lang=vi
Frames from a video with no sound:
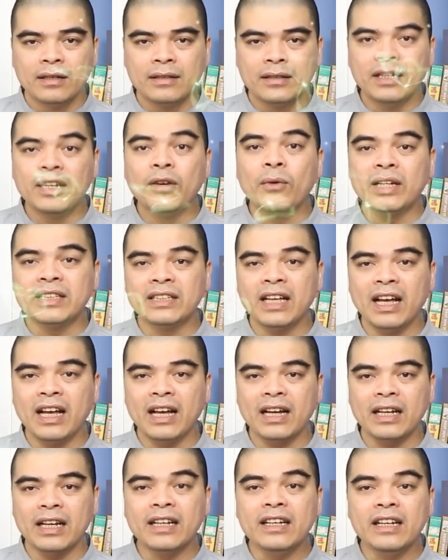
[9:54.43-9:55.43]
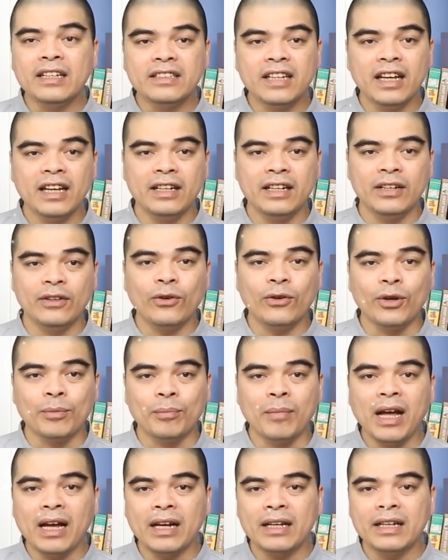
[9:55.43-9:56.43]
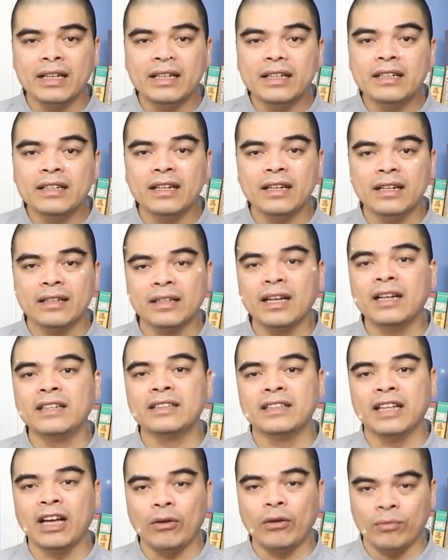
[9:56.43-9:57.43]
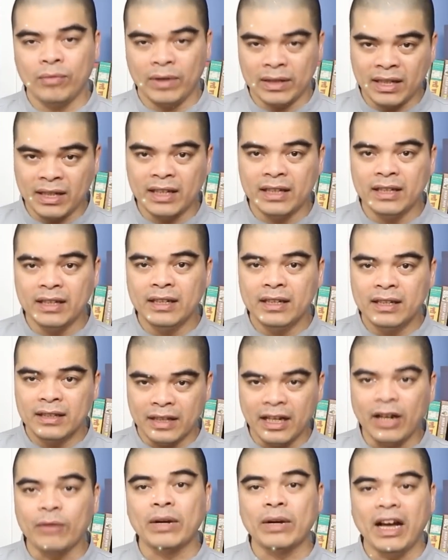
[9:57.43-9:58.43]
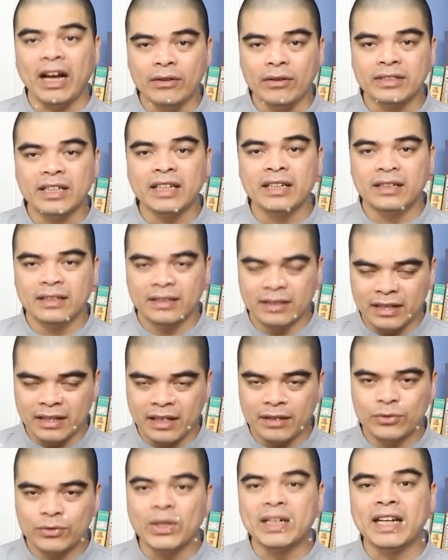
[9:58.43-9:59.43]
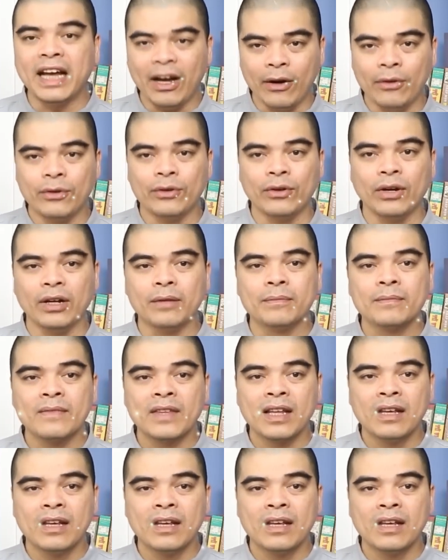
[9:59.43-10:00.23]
thì ngoài ra cái nghĩa trên nó còn mang cái ý nghĩa là thầy dạy học và thầy thầy học đạo dạy dạy truyền đạo đúng không